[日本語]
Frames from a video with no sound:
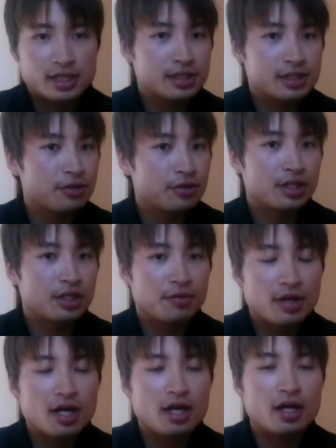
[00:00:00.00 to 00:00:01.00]
計算したと
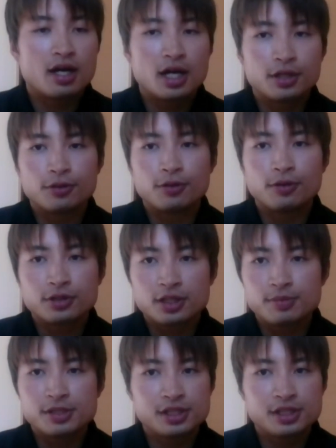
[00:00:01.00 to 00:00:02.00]
きには、あ
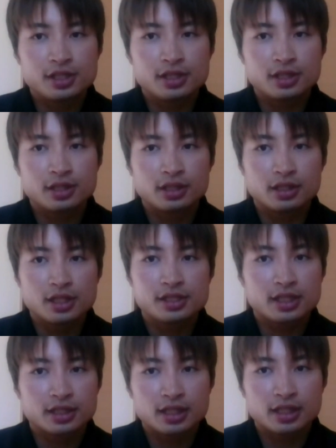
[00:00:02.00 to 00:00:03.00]
の厳しい位
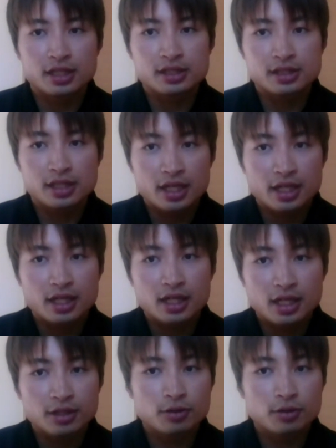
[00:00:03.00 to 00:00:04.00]
置だったなじゃない
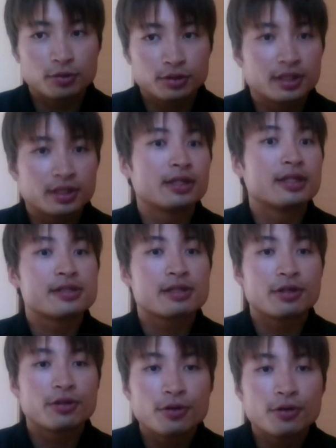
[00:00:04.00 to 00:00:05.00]
かなと思ってたんで
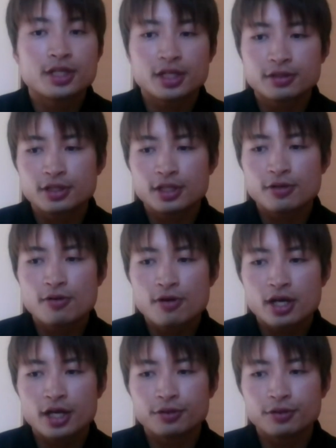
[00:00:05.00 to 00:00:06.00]
すけど、逆に
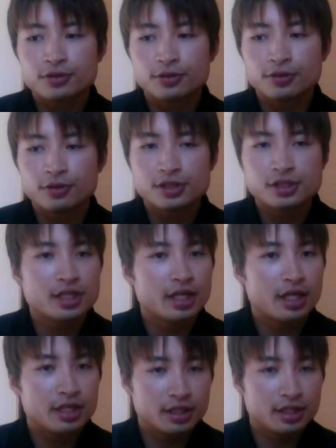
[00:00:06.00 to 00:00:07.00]
今回のその1
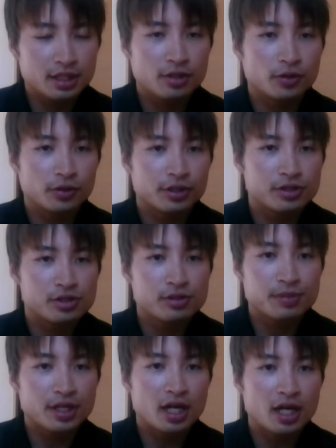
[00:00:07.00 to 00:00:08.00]
年延期っていうことで、
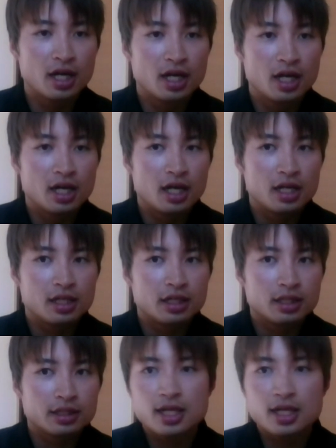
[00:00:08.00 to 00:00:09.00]
準備が、
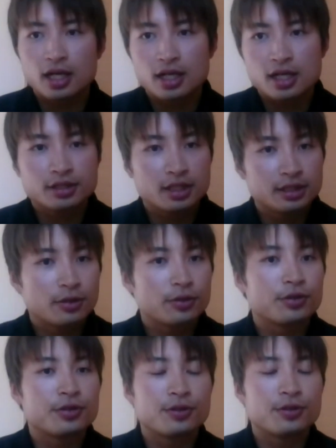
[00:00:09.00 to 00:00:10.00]
期間が長くなったこ
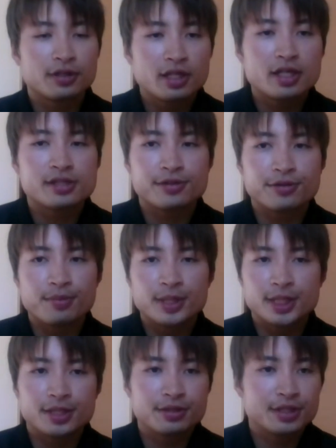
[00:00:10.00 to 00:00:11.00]
とによって、その
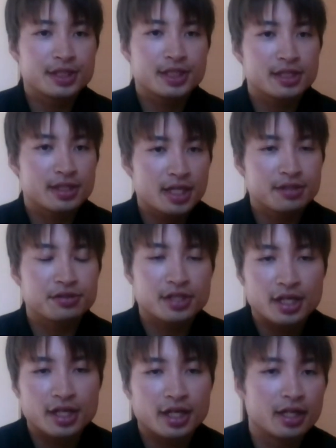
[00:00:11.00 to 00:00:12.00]
メダルに近づけるん
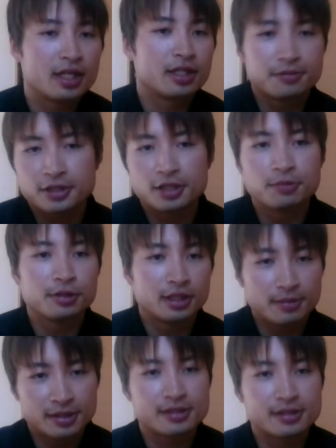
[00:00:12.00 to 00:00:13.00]
じゃないかなと僕は思ってま